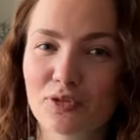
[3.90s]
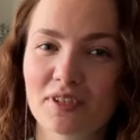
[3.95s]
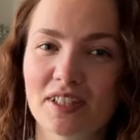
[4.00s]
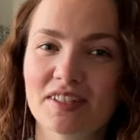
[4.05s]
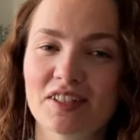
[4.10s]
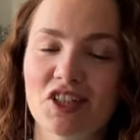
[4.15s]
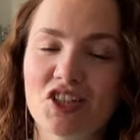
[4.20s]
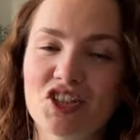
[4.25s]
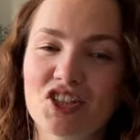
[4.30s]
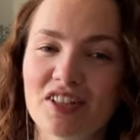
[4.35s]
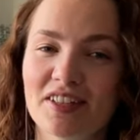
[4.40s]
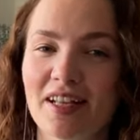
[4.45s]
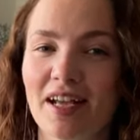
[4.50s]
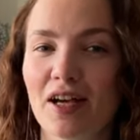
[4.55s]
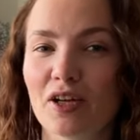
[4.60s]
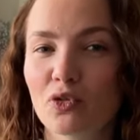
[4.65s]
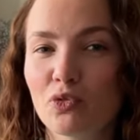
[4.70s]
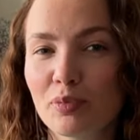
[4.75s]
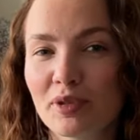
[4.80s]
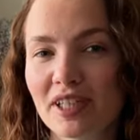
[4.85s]
у нас очередная
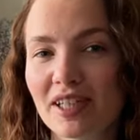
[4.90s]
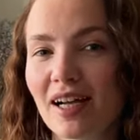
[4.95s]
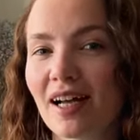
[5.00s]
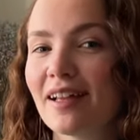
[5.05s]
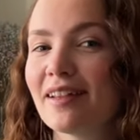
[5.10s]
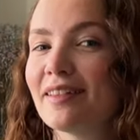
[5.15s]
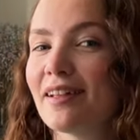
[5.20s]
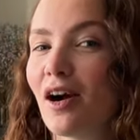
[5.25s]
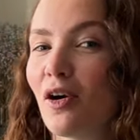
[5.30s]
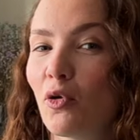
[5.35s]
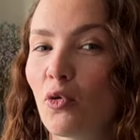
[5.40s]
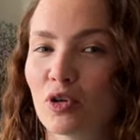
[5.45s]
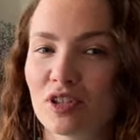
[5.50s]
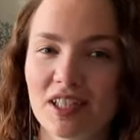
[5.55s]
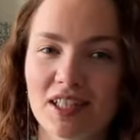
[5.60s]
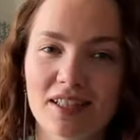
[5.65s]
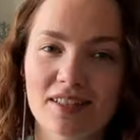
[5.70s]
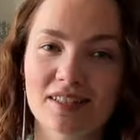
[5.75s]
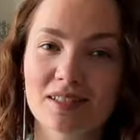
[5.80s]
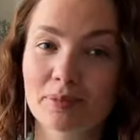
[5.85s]
рубрика
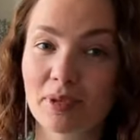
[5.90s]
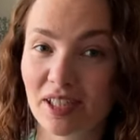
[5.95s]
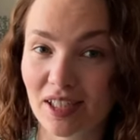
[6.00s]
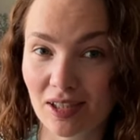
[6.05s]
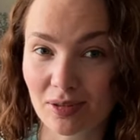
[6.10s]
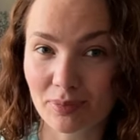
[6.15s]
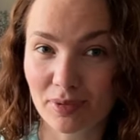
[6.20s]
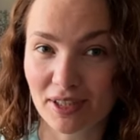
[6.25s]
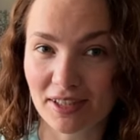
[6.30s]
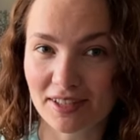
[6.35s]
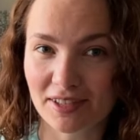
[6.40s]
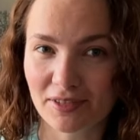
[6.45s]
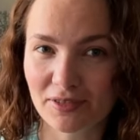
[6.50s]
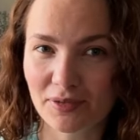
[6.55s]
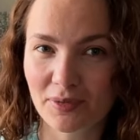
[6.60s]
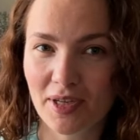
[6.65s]
«Находки с маркетплейсов».